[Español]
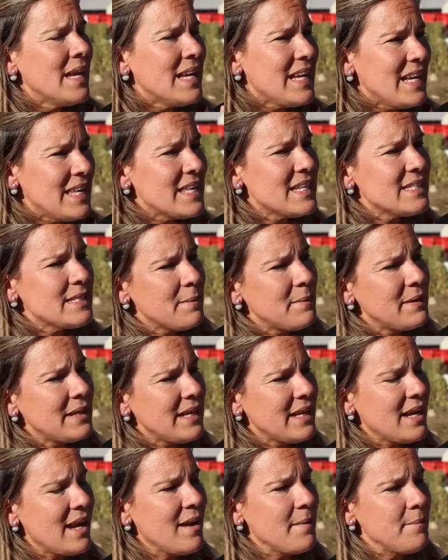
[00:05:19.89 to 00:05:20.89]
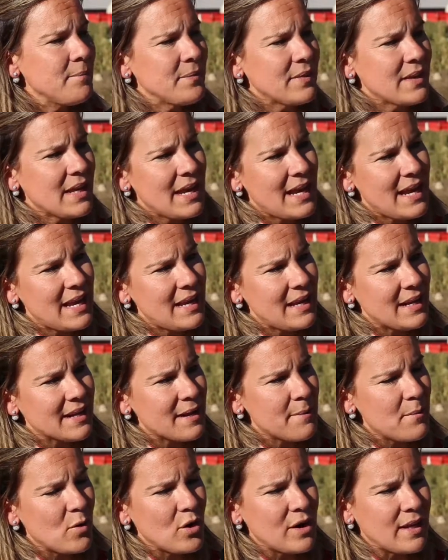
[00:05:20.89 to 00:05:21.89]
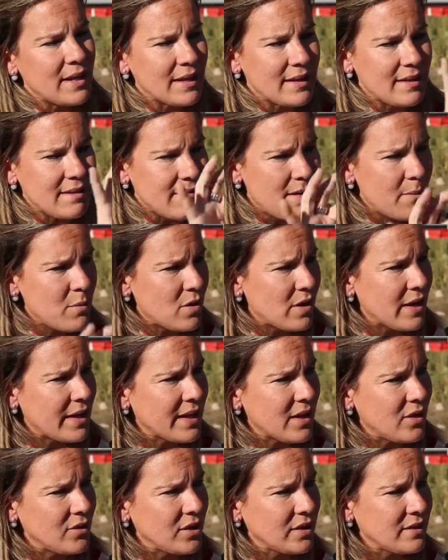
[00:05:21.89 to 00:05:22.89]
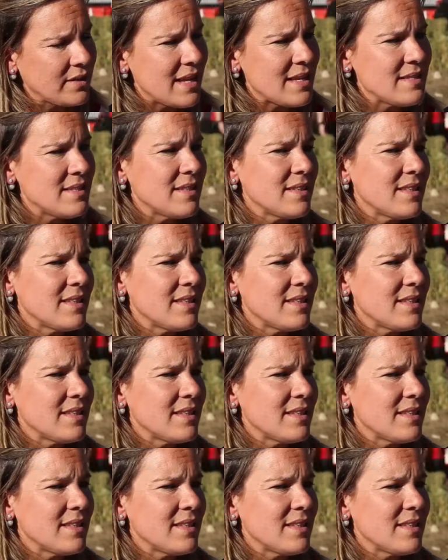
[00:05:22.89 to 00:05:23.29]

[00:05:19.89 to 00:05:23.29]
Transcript: y de esa manera el remolque te va a buscar a donde estás,